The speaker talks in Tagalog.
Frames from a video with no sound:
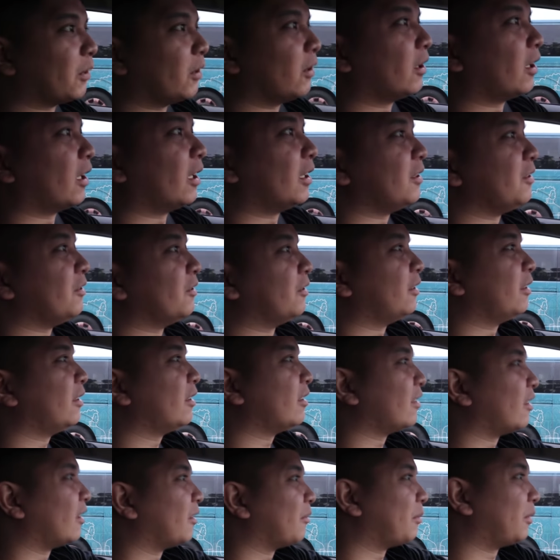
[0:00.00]
pa yung canyon na
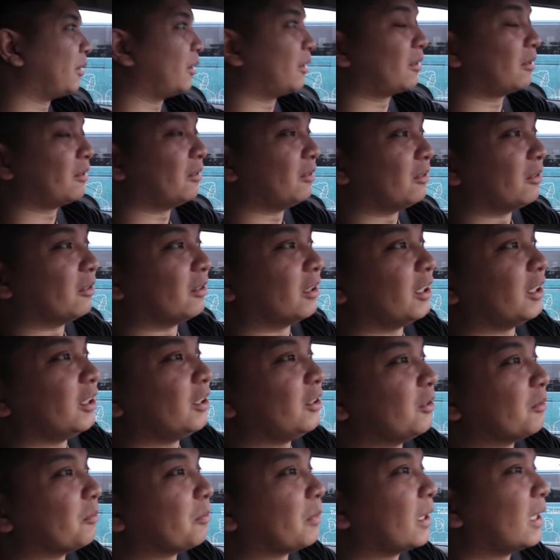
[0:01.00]
yan ha? Ah. pero
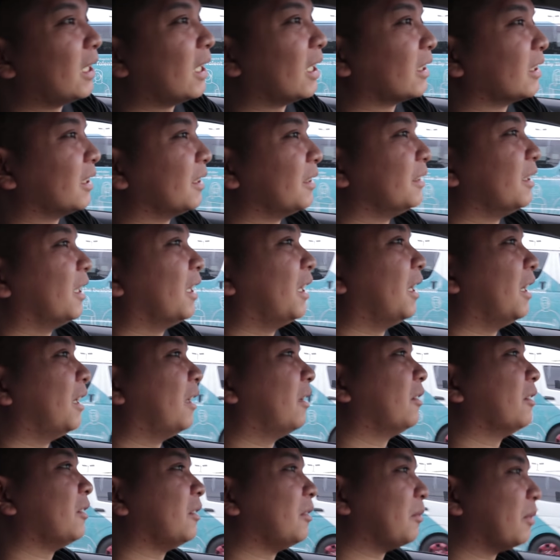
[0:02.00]
ayun yung
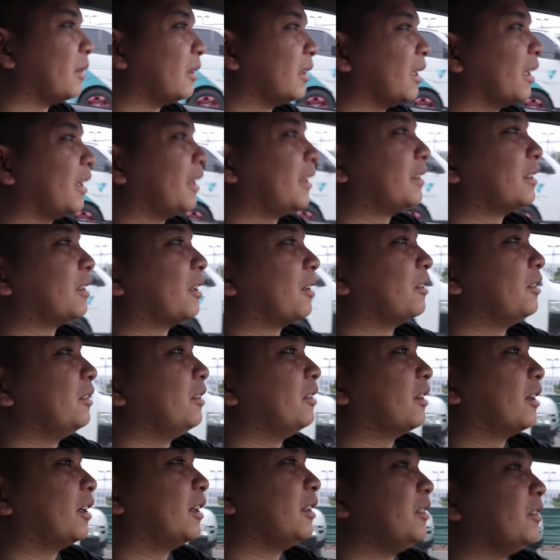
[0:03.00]
palatandaan ko. Pag nakita ko na
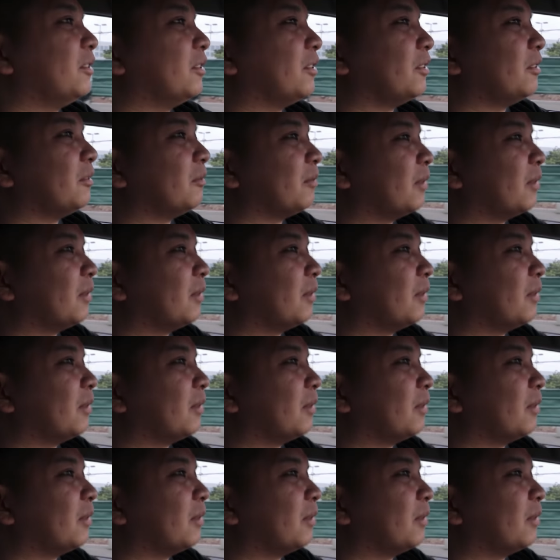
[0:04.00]
yung canyon,